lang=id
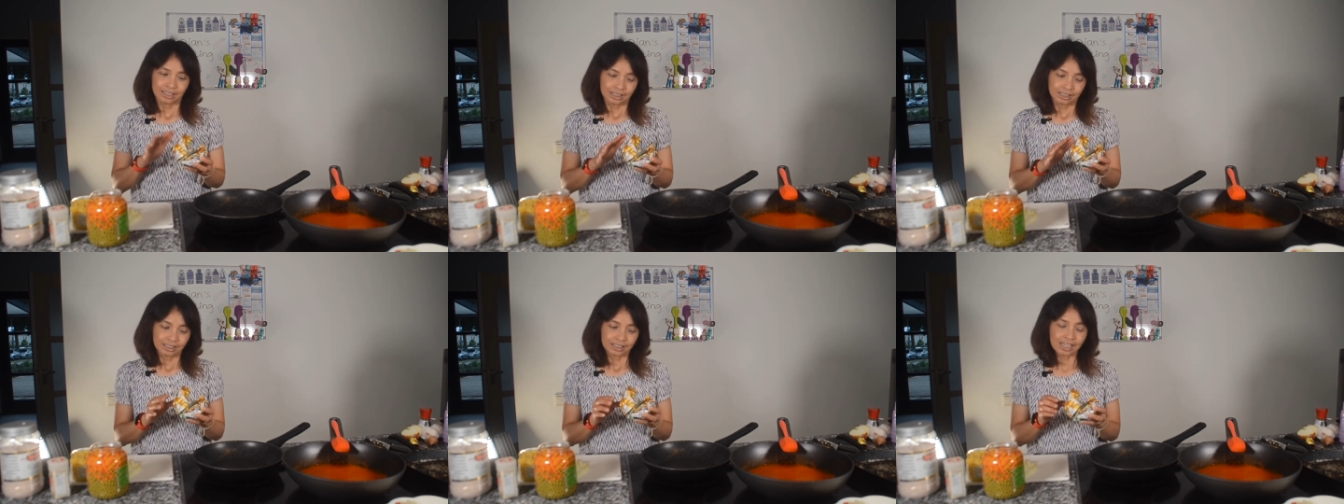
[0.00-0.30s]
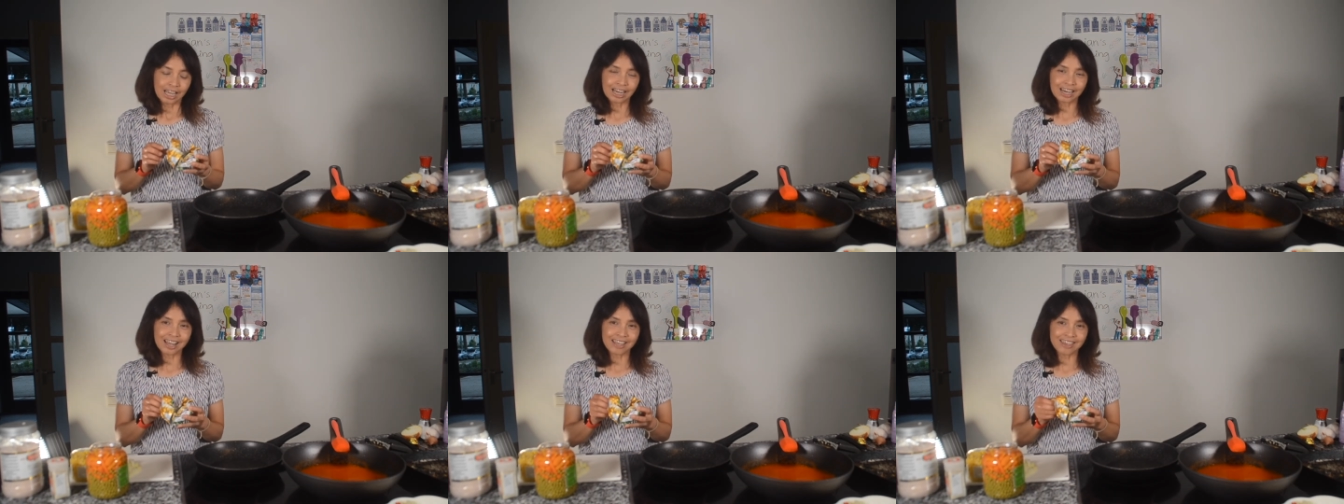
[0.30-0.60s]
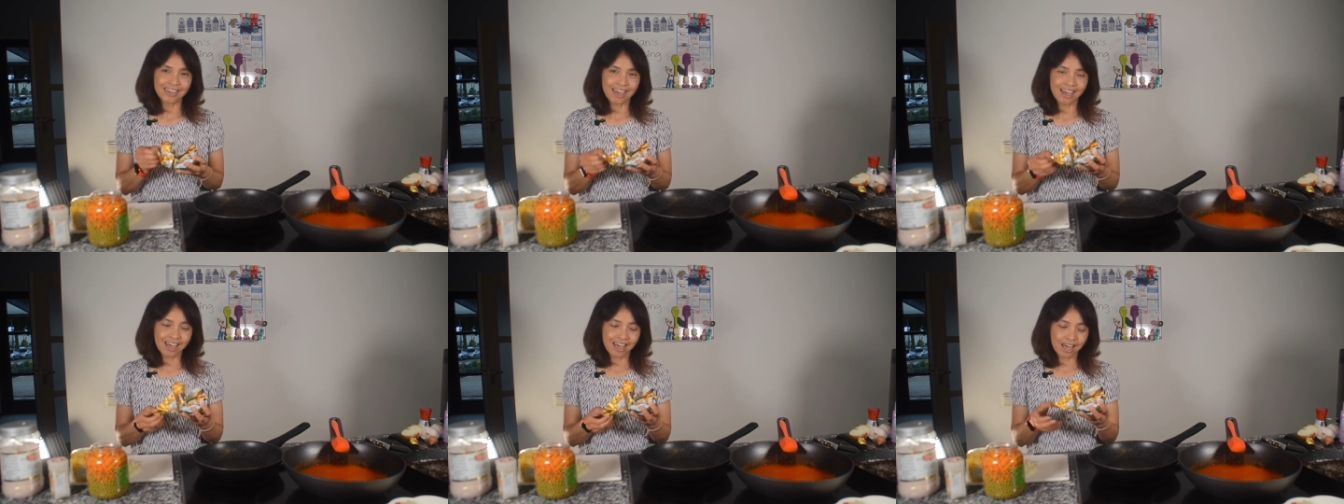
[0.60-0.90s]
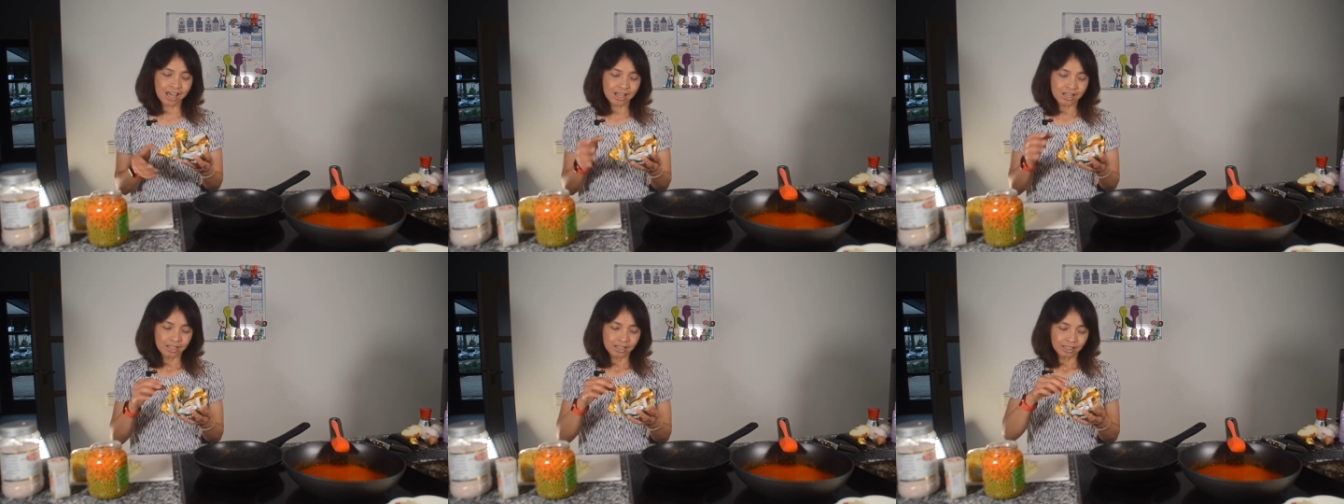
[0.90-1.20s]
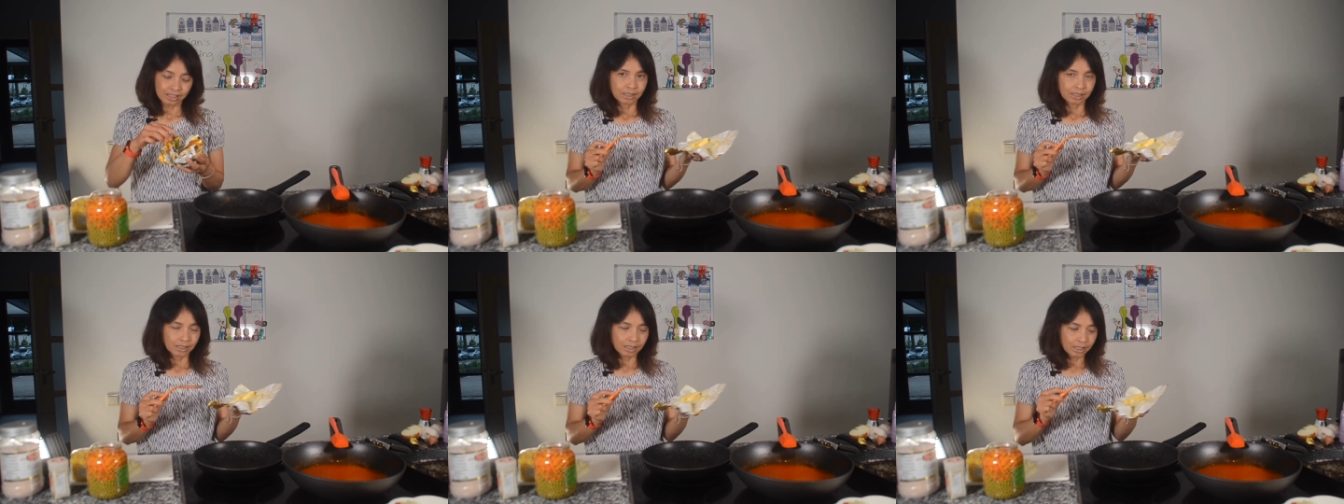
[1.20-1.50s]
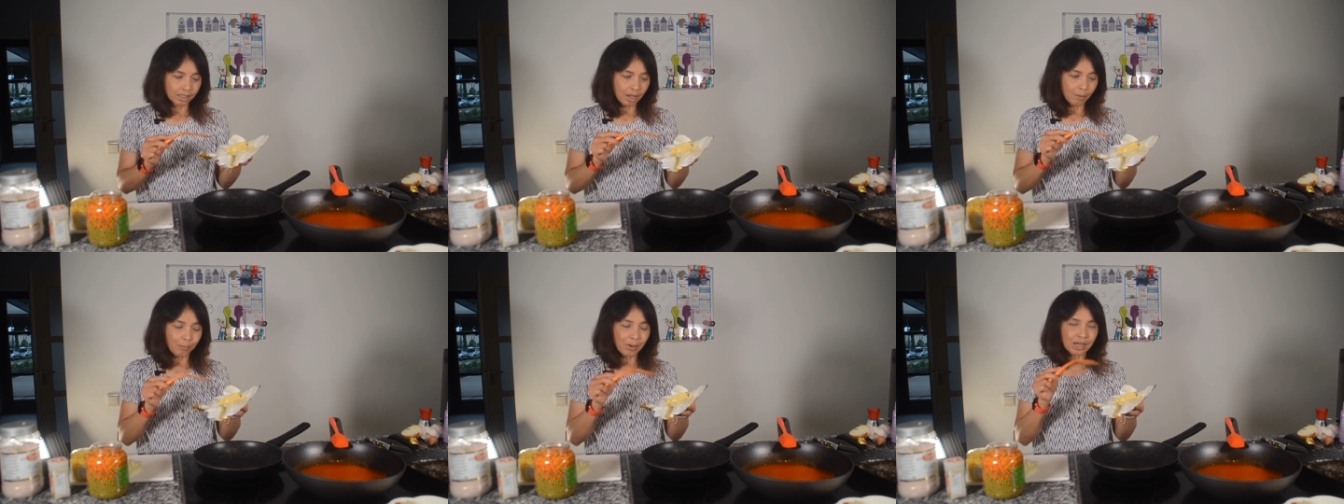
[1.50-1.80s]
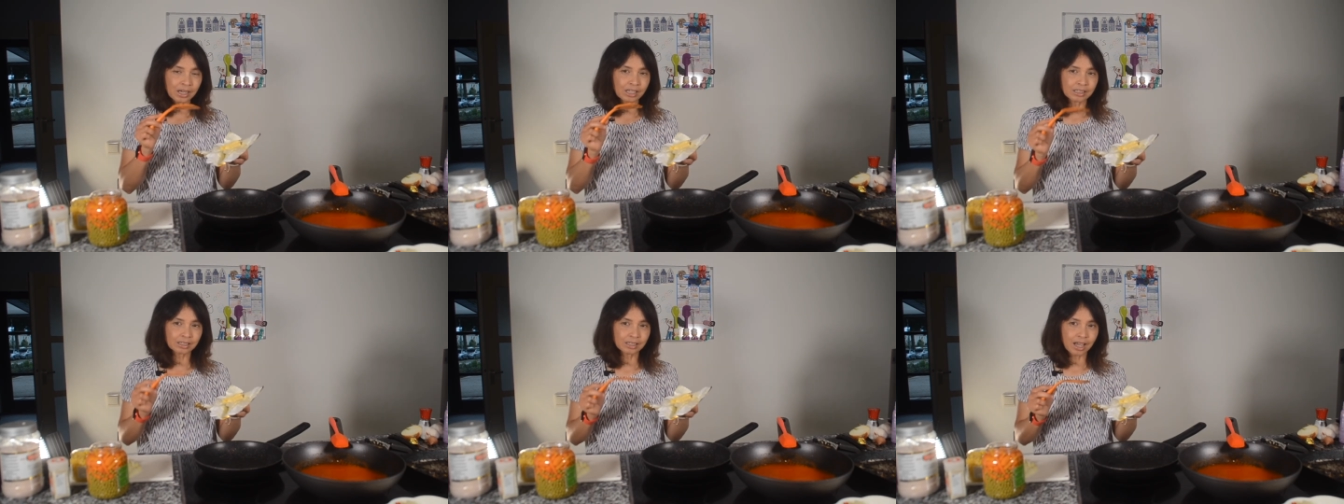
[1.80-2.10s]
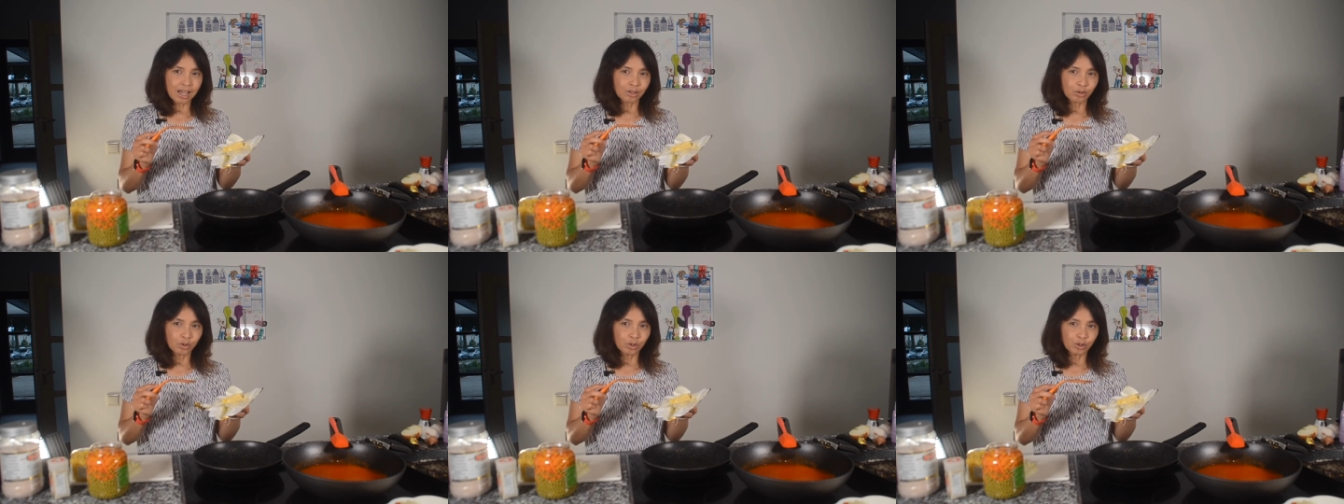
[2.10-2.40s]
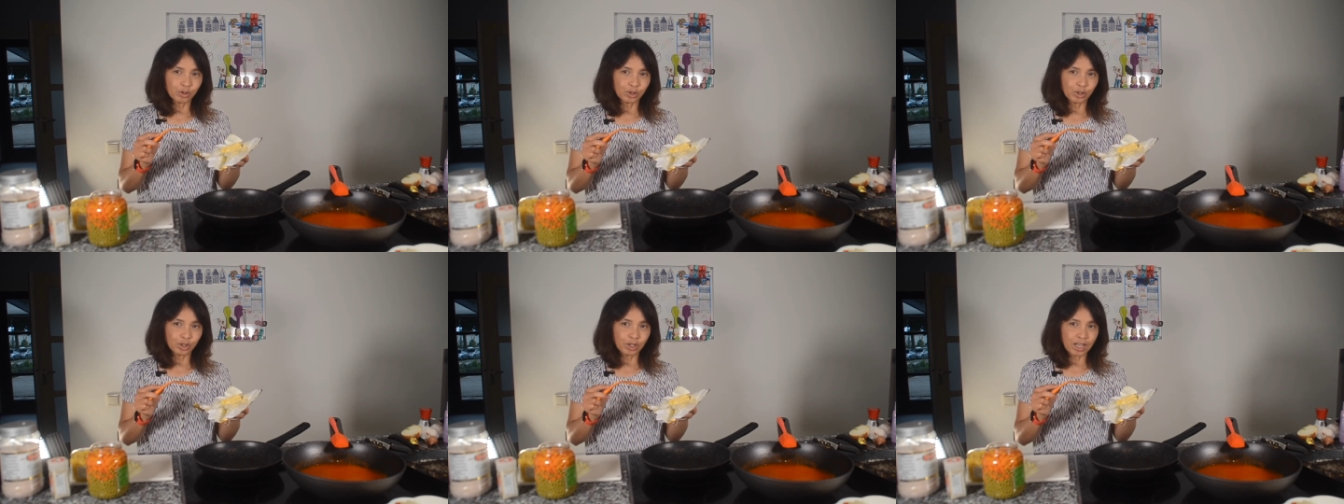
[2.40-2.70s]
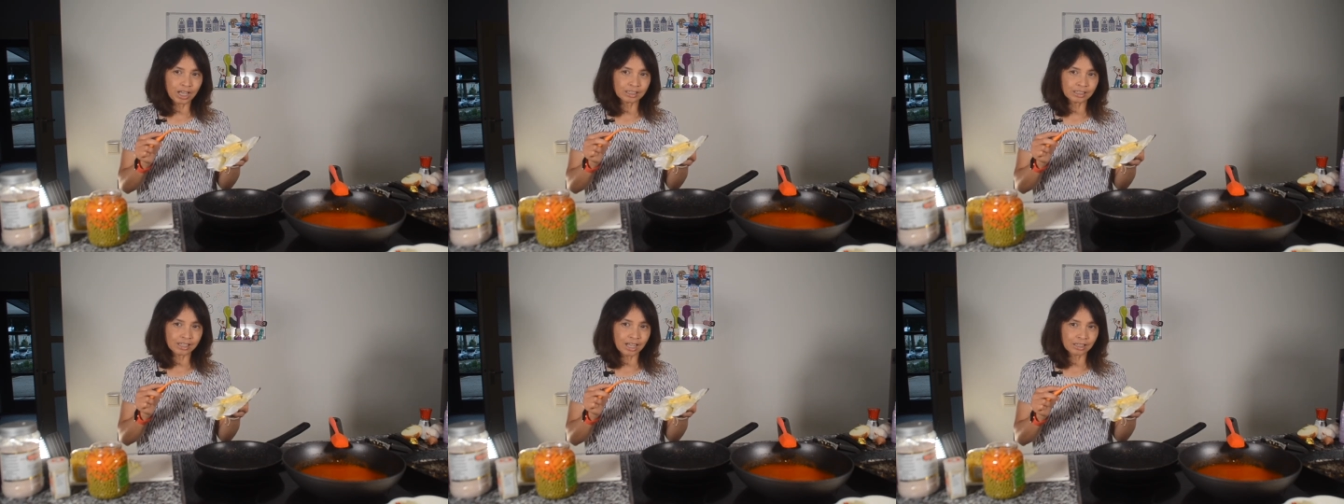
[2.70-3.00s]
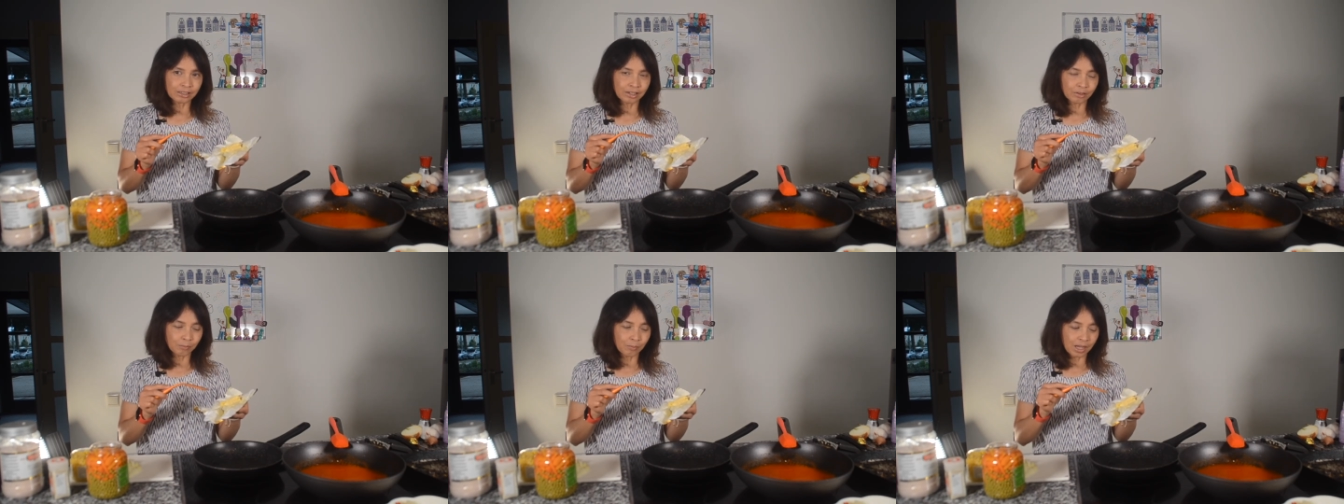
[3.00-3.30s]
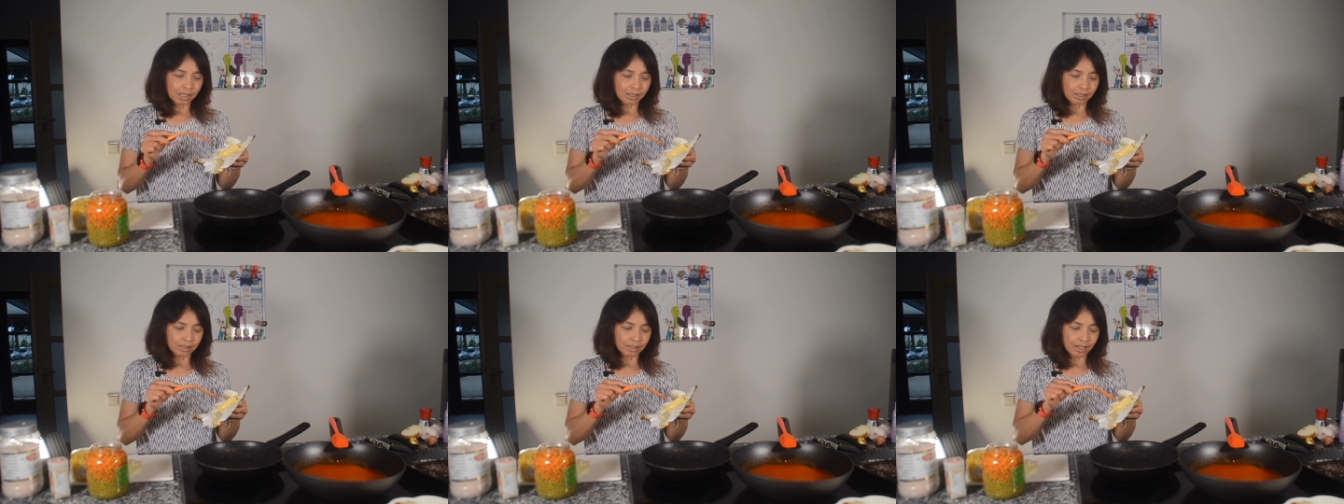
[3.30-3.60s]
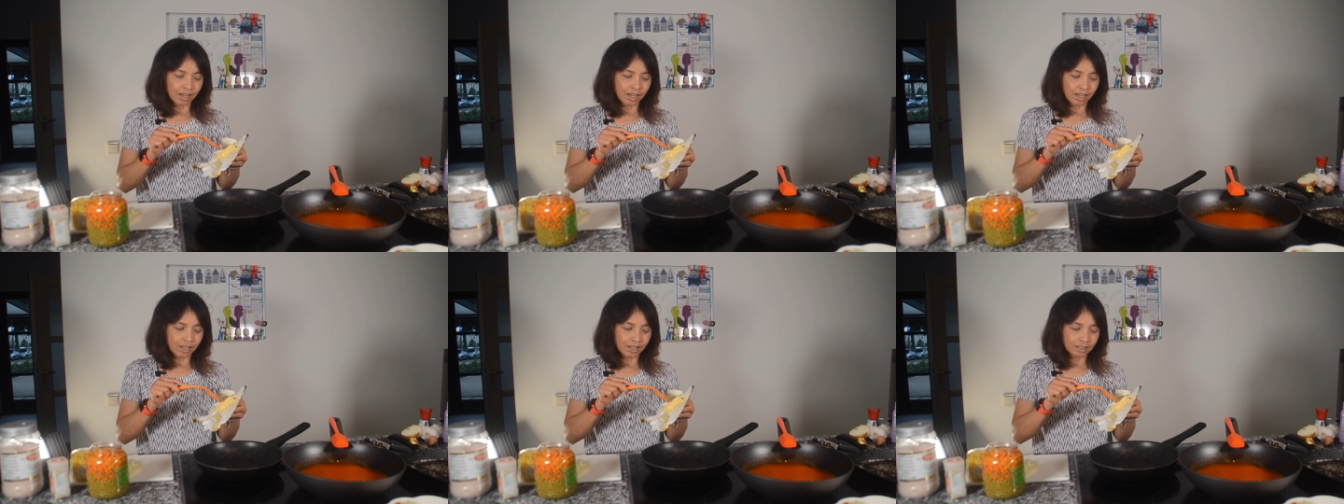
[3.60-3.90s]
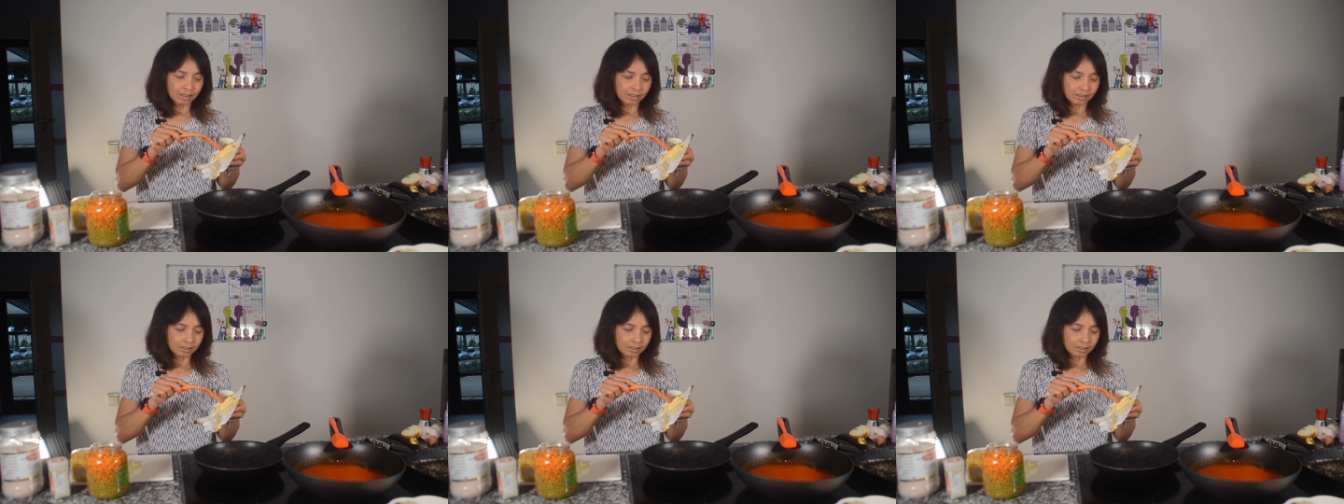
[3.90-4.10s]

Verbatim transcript: Caranya, kita panaskan dulu unsalted butternya.